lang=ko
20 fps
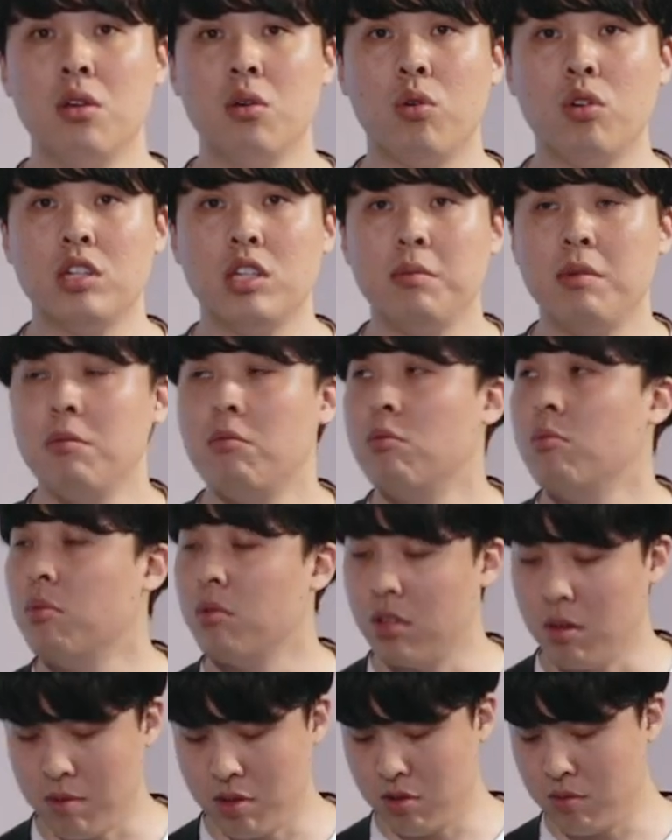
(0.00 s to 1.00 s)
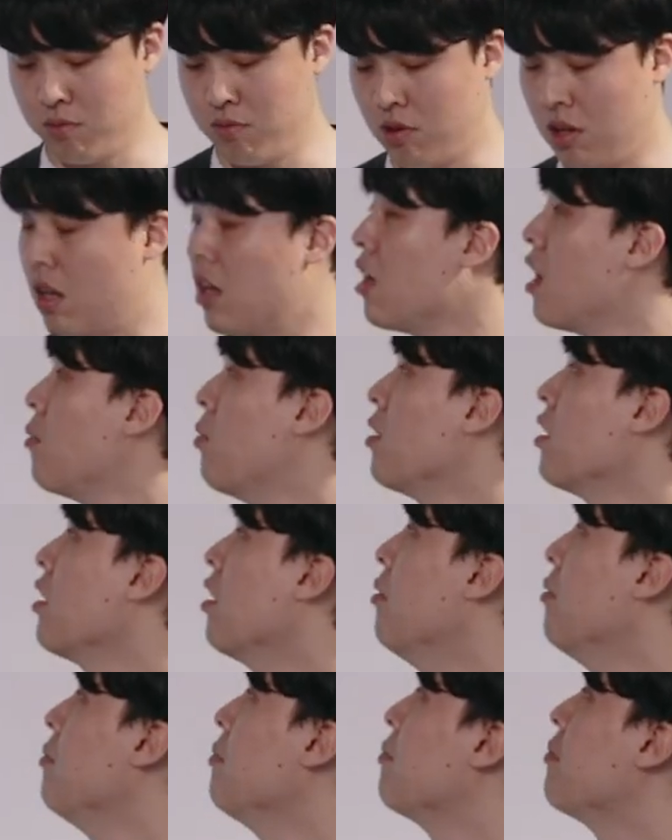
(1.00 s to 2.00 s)
요거 11번부터 먼저 풀이
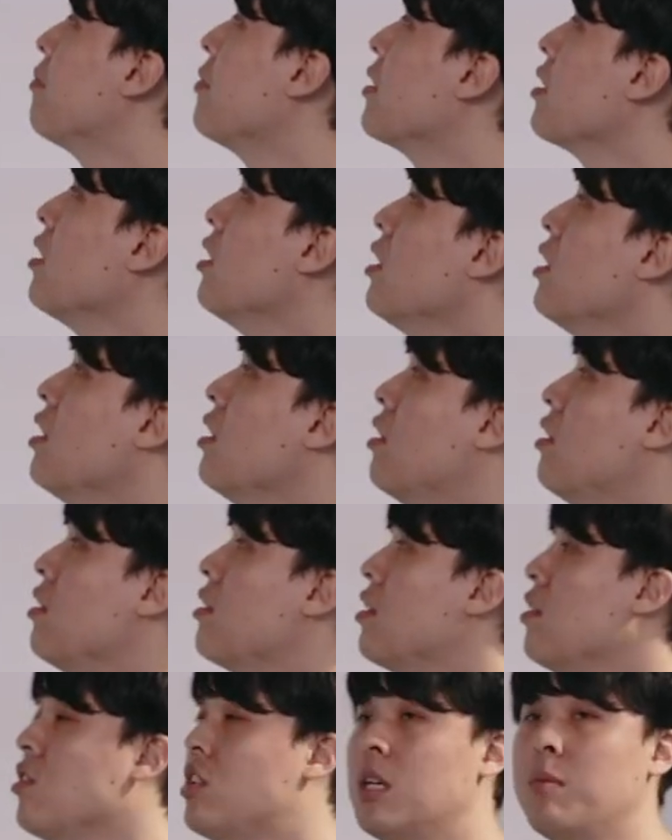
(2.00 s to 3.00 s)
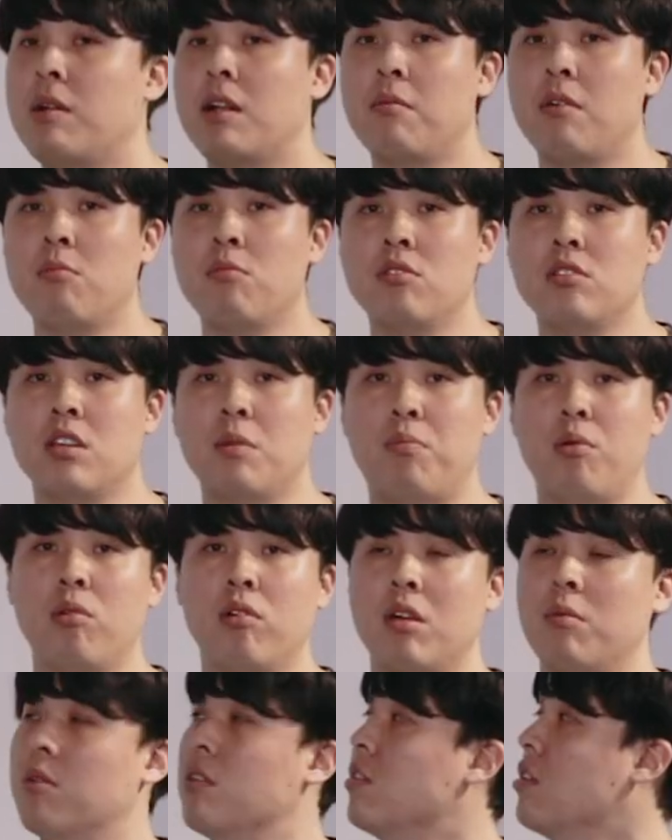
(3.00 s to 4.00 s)
해볼게요. 일단 11번 문제
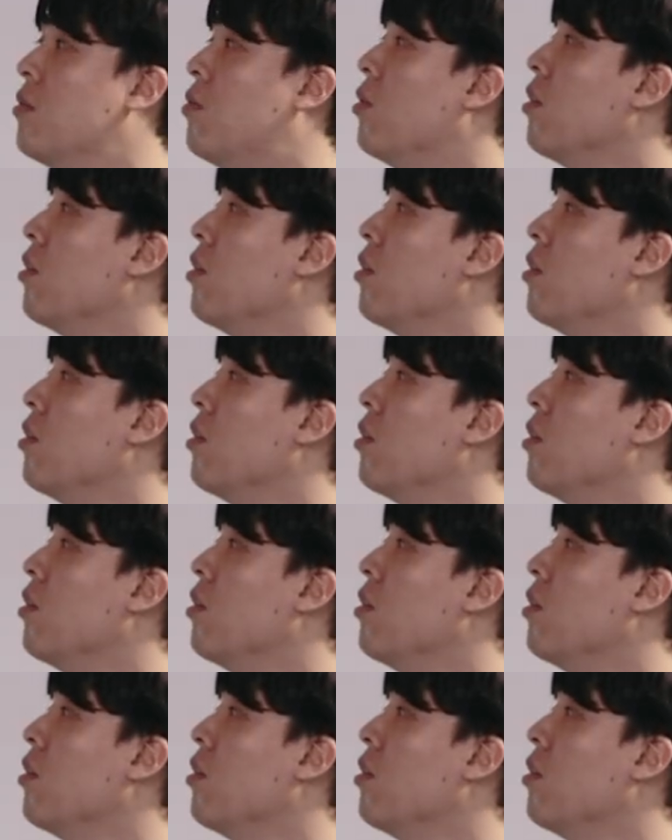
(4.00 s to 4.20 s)
보기 먼저